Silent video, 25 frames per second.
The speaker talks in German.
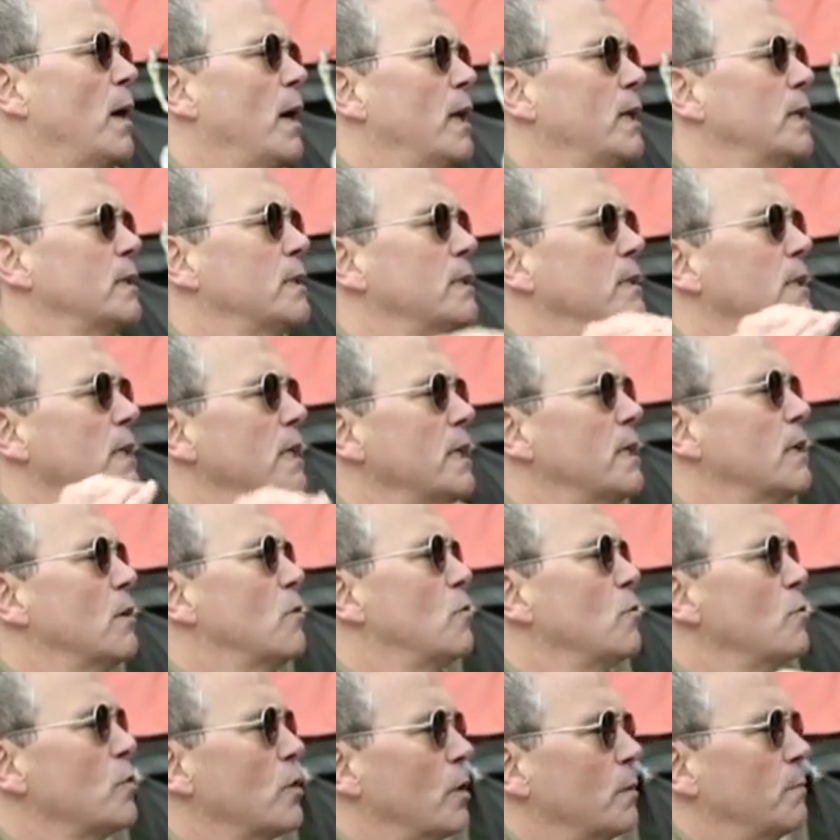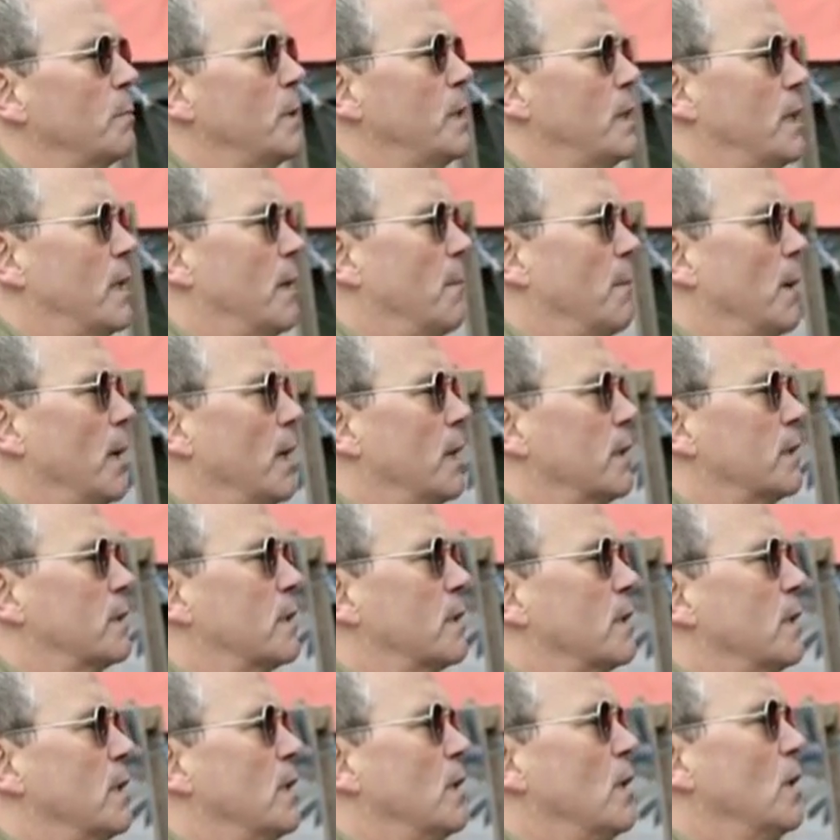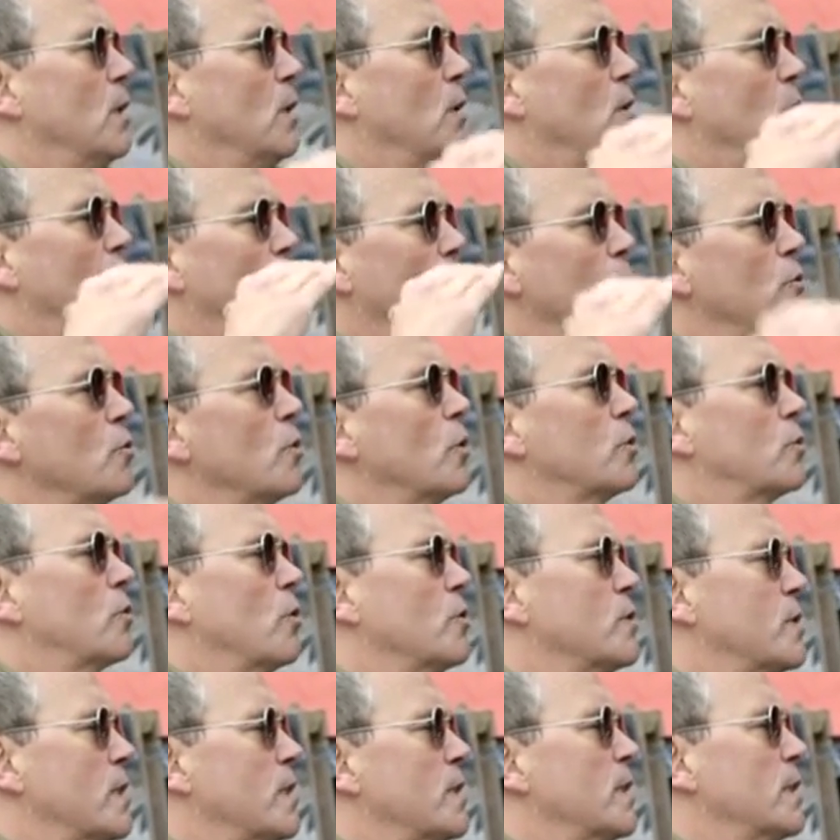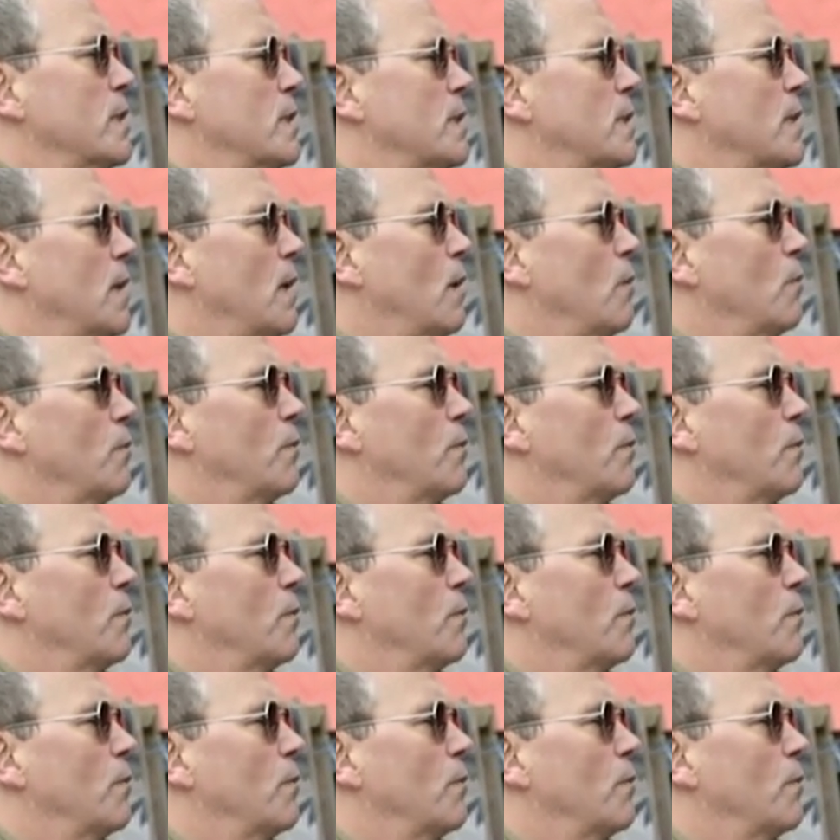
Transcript: behalten, jeder 100 Bilder macht. 100 konzentrierte